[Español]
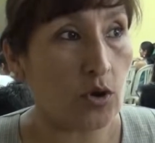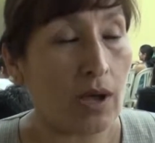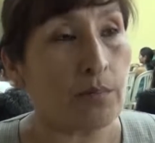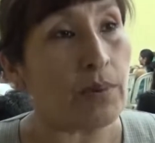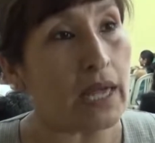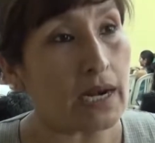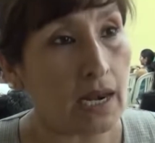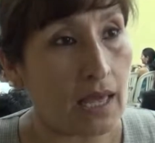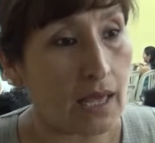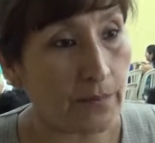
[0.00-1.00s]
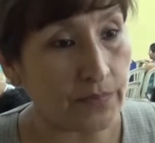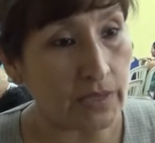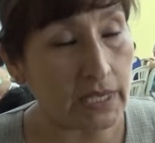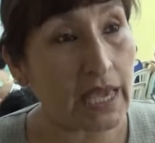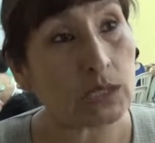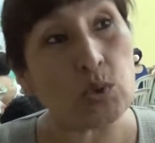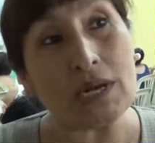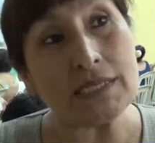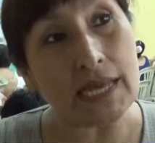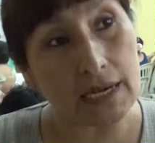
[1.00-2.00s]
nos ampliar la, y
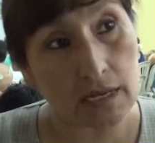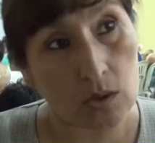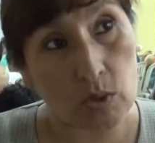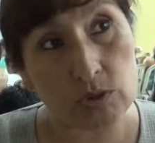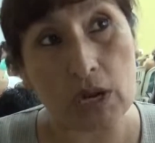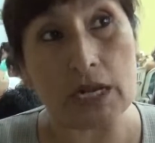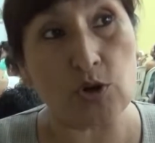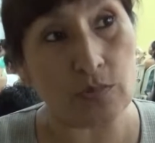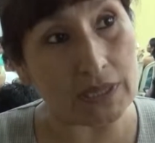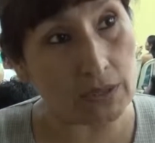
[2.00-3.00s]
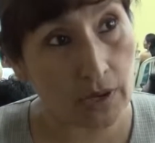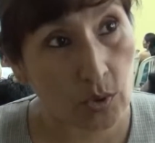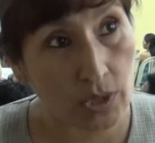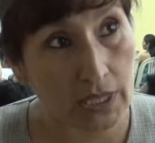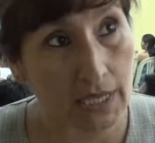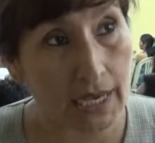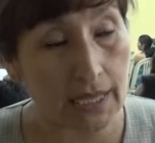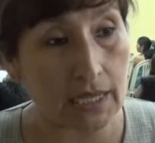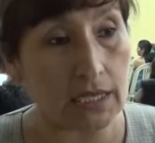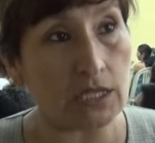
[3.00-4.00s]
actualizar en cuanto a la normativa
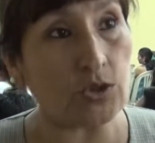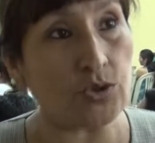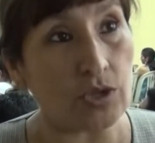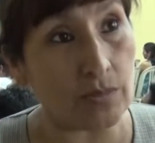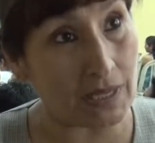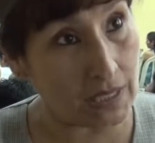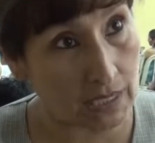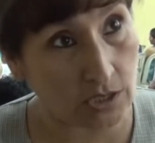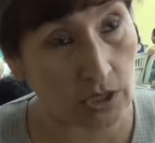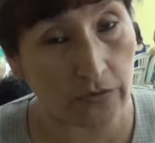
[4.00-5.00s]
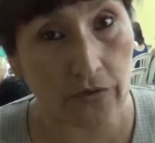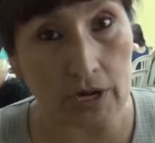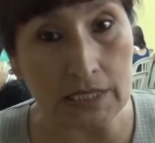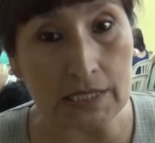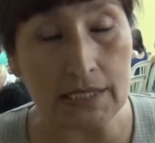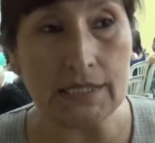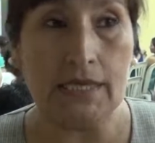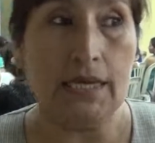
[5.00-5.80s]
jurídica del Instituto de Investigaciones Forenses